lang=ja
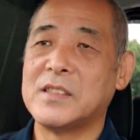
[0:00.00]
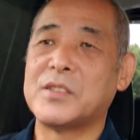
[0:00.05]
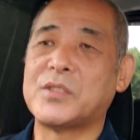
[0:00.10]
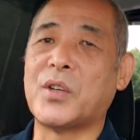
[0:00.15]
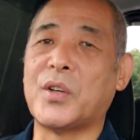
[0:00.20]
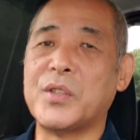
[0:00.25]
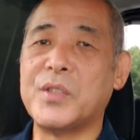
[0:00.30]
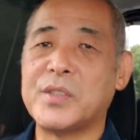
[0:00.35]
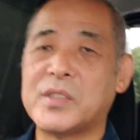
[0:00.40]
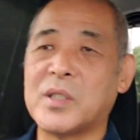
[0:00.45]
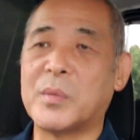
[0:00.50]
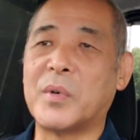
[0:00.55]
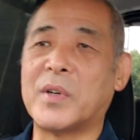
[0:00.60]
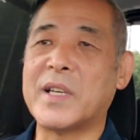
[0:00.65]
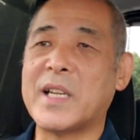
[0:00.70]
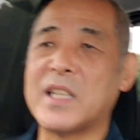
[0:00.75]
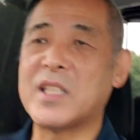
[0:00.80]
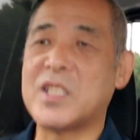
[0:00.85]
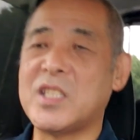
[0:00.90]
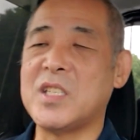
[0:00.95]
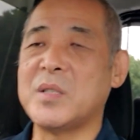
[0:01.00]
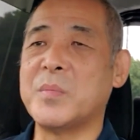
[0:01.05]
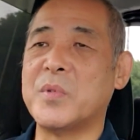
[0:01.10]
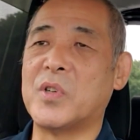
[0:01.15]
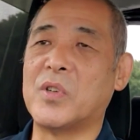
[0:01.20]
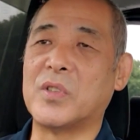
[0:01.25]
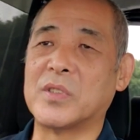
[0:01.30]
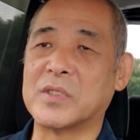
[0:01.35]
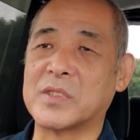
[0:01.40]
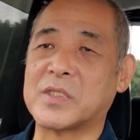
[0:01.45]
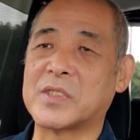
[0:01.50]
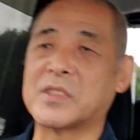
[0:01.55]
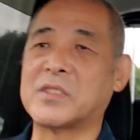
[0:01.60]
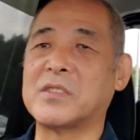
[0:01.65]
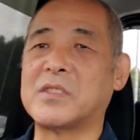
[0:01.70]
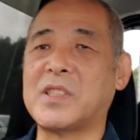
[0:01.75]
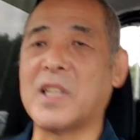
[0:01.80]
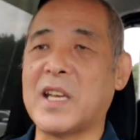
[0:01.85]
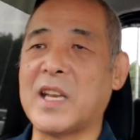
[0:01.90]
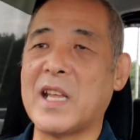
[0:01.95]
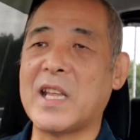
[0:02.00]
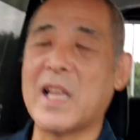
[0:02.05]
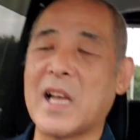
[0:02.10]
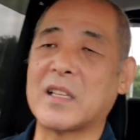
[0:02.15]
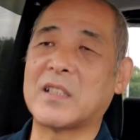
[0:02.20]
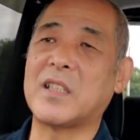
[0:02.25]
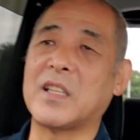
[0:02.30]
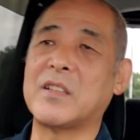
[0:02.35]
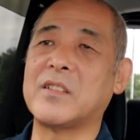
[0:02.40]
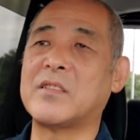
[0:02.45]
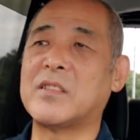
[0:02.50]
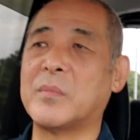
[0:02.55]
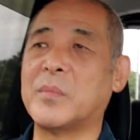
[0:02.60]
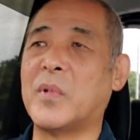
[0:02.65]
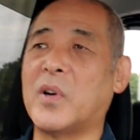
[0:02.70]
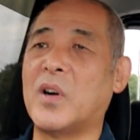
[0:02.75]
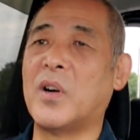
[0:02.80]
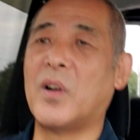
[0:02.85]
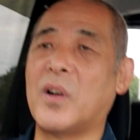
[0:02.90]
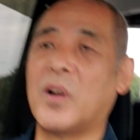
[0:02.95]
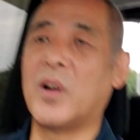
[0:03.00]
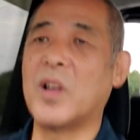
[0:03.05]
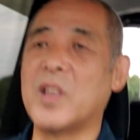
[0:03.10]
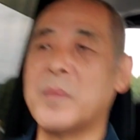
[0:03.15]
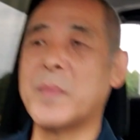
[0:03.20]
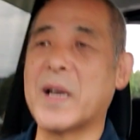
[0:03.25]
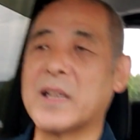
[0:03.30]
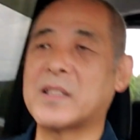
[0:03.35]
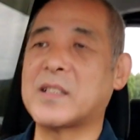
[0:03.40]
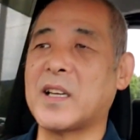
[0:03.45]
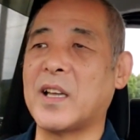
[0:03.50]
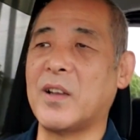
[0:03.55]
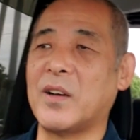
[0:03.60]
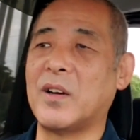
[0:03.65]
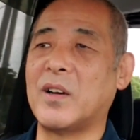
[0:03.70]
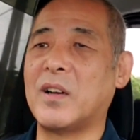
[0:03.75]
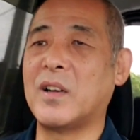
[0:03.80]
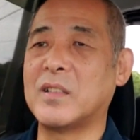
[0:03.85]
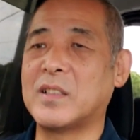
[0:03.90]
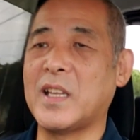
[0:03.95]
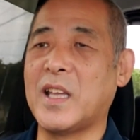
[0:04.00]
そういう人もねチームを作ってねやってる人もいましたよ。